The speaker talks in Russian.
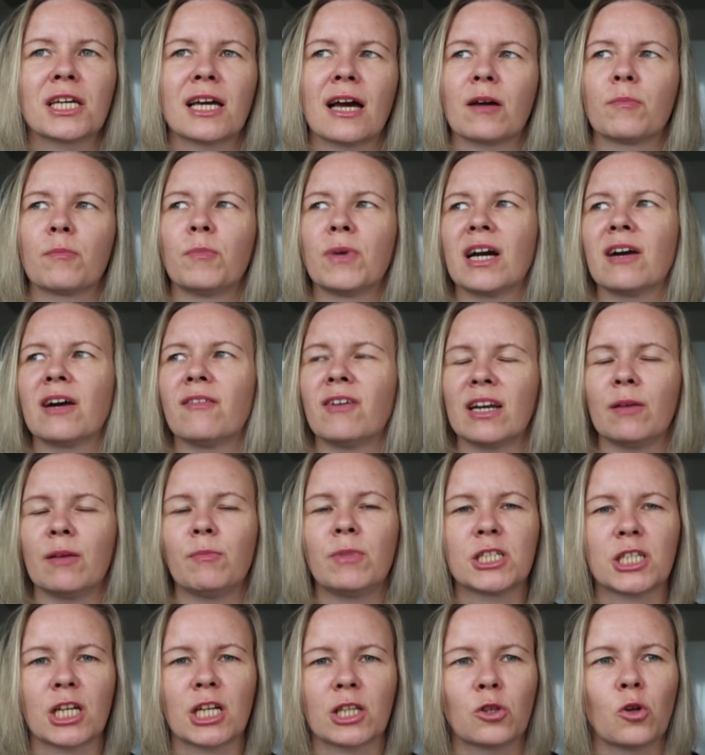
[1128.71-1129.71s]
как мы
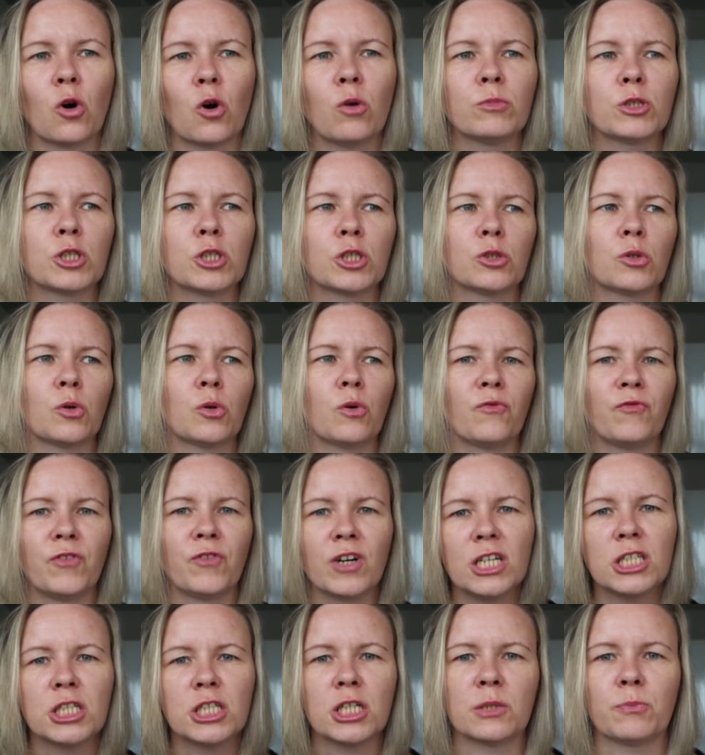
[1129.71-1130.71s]
говорим лишь о том, что
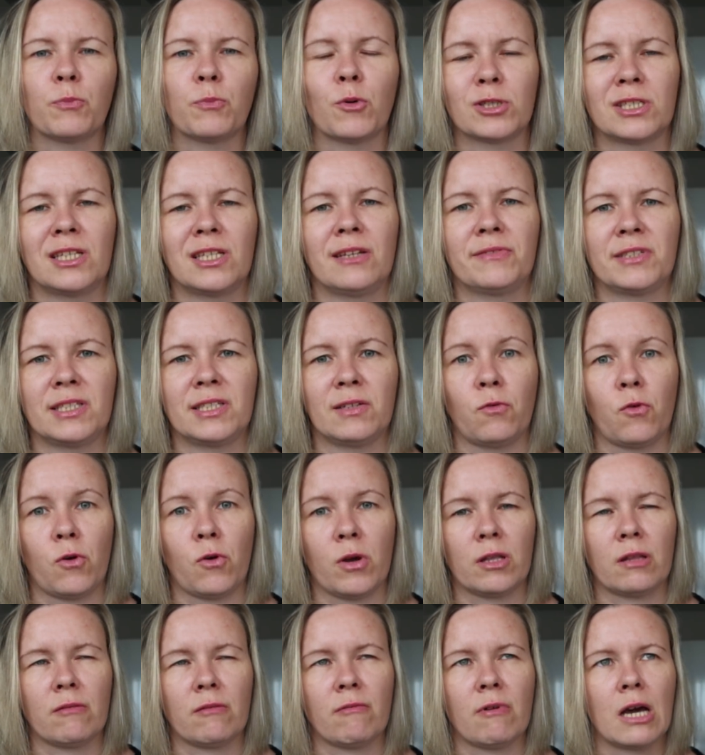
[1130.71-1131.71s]
выжить после всего
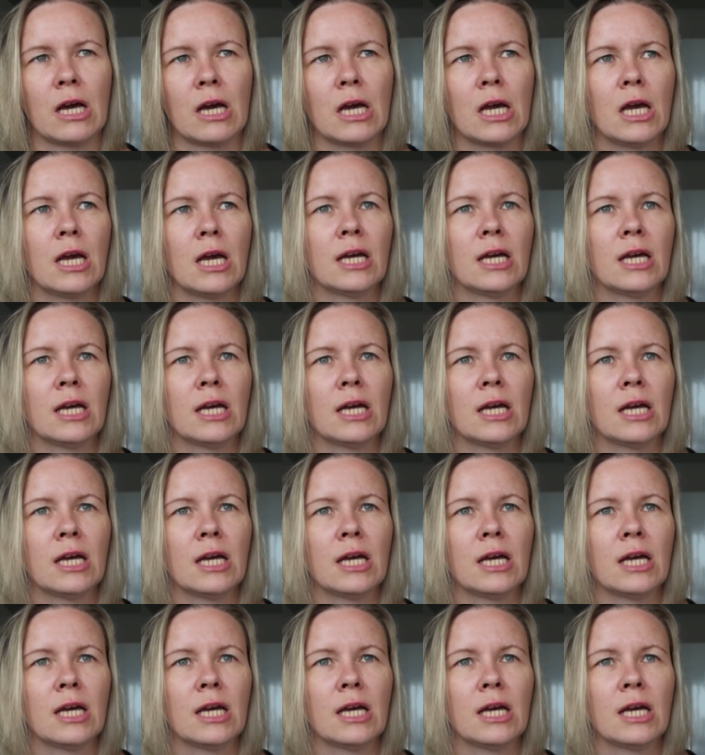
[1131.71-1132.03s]
этого,